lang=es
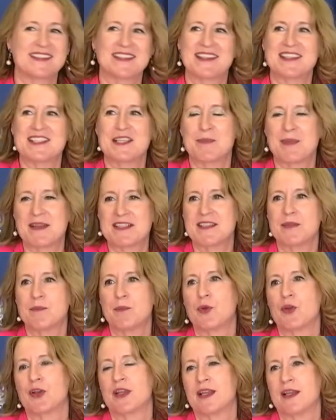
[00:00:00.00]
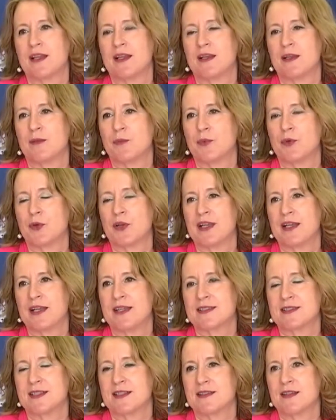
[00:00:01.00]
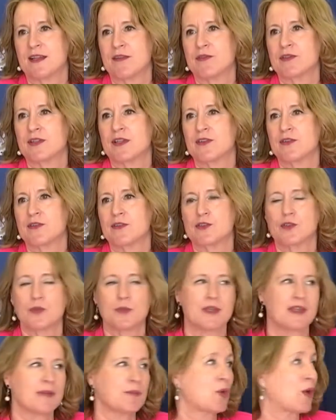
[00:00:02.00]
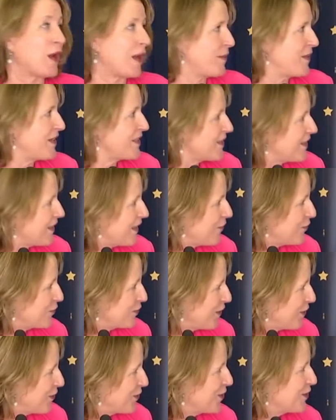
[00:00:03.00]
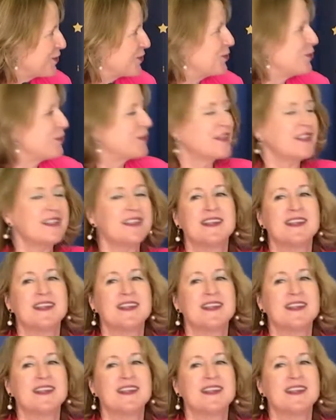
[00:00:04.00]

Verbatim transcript: se pasen por el, por el stand de la Fundación Descubre, por la mesa de la Fundación Descubre,